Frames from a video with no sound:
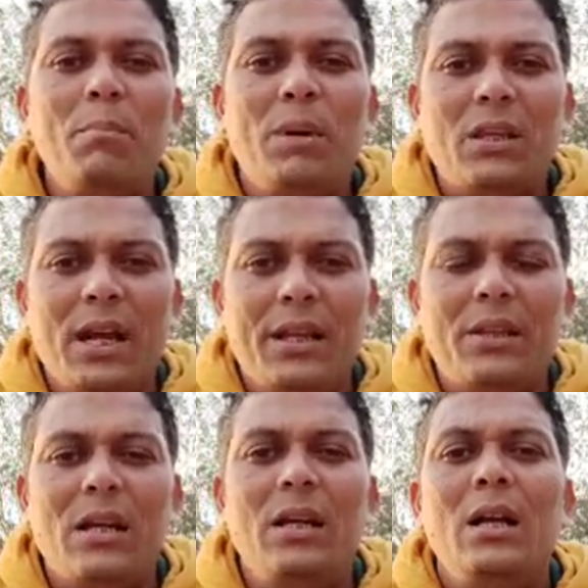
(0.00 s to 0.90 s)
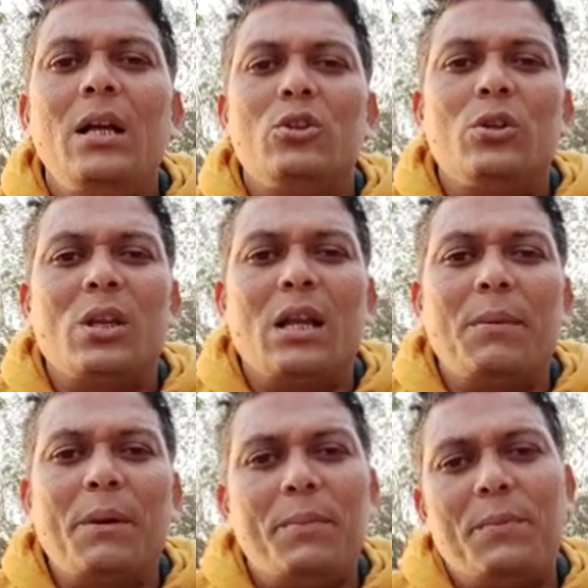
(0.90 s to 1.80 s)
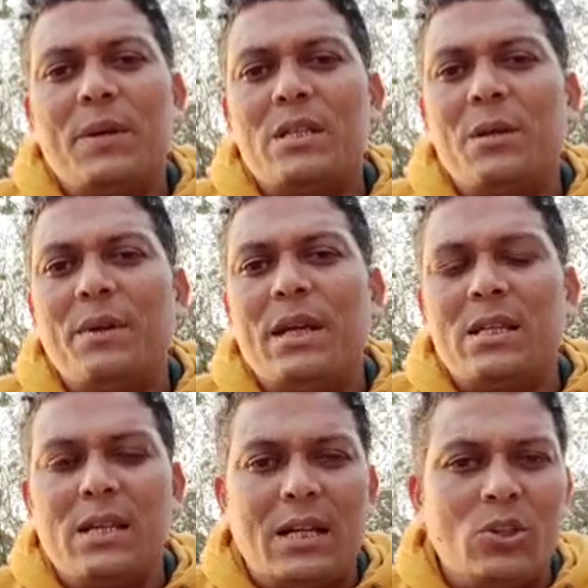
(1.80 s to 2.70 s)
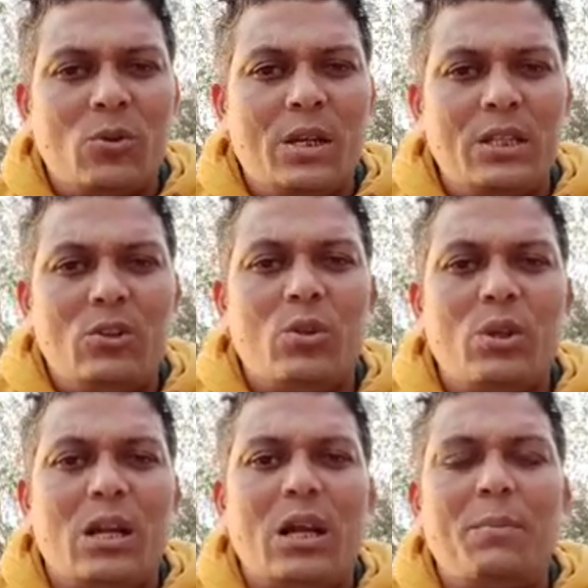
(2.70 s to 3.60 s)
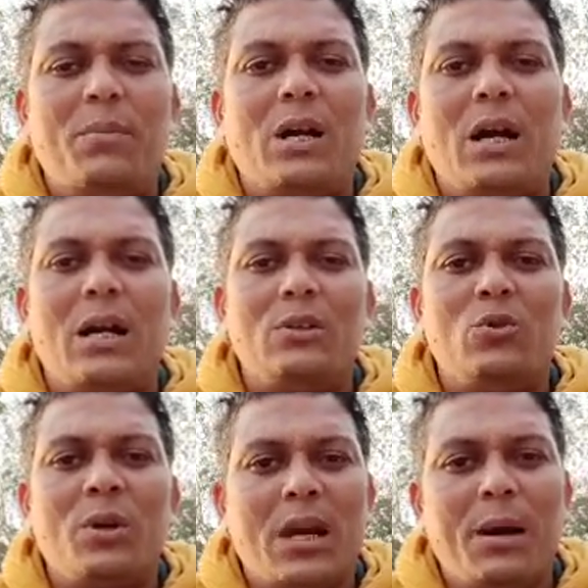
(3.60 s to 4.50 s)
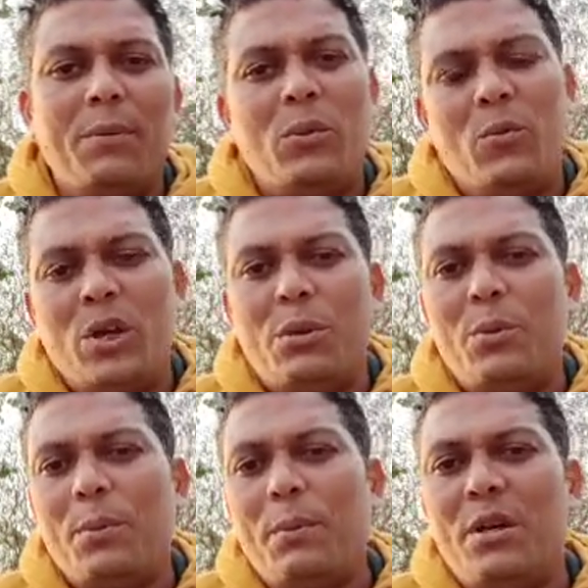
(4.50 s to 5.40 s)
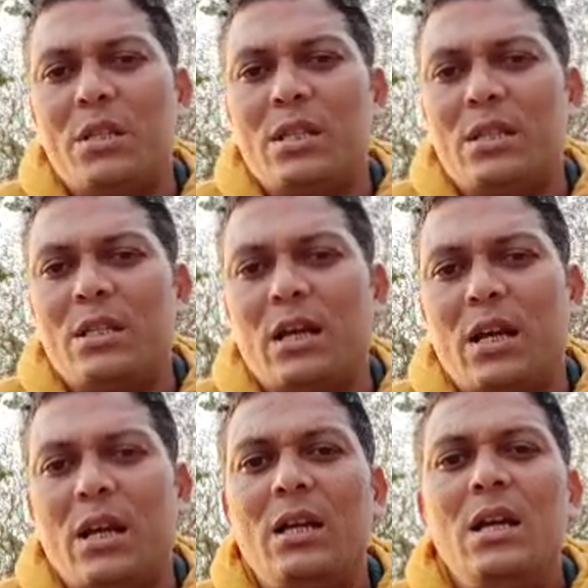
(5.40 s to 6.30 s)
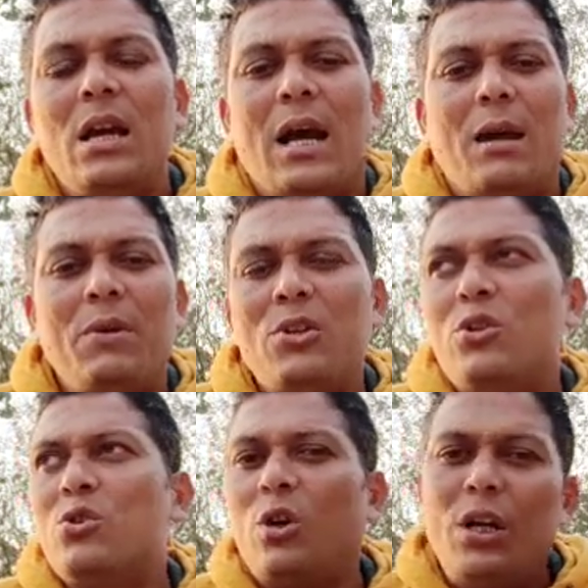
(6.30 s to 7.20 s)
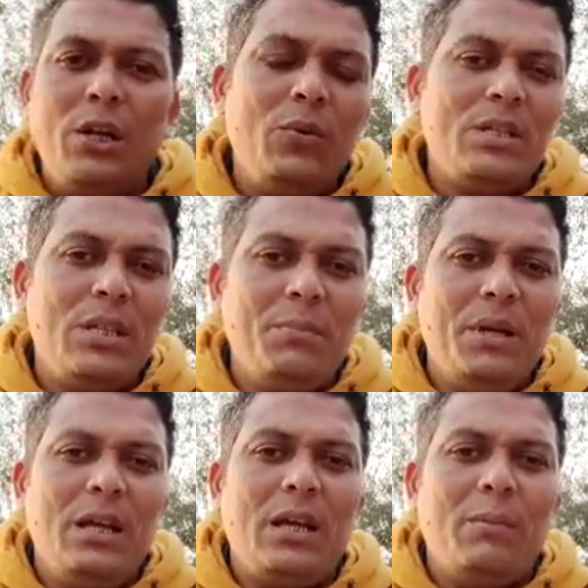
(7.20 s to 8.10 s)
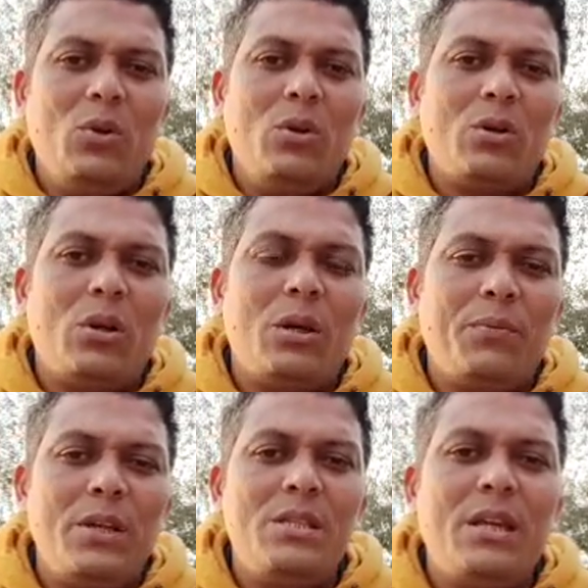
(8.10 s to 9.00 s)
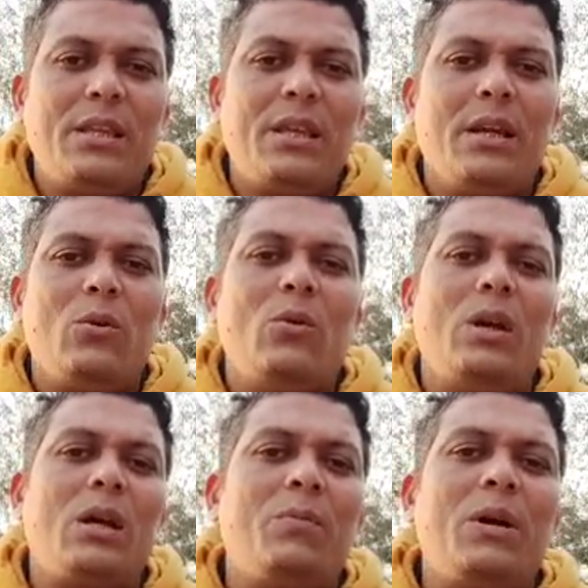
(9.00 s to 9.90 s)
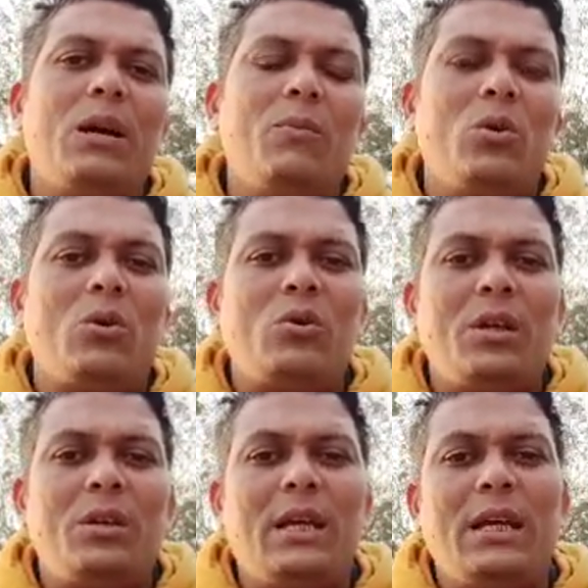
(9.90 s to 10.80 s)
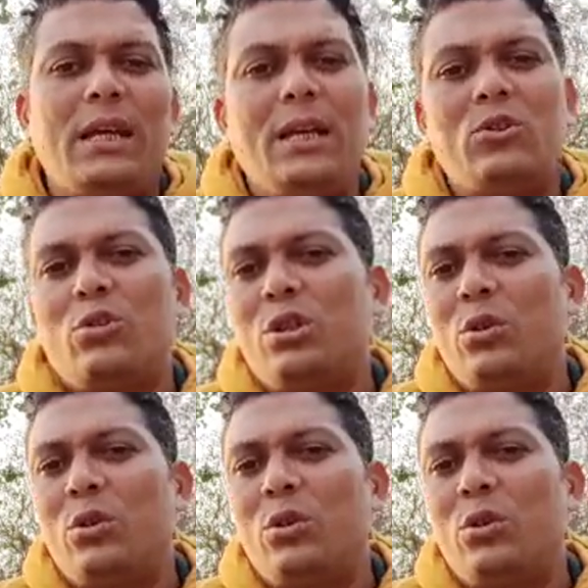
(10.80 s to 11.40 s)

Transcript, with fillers: बताया था जो तालाब का प्रिपरेशन में कैसे कैसे होना चाहिए तो तालाब का जो नाप है उनके ऊपर भी डिस्कशन किया अभी जो शॉर्ट ड्यूरेशन में हम लोग फीस देते वो लगभग हम लोग देते 100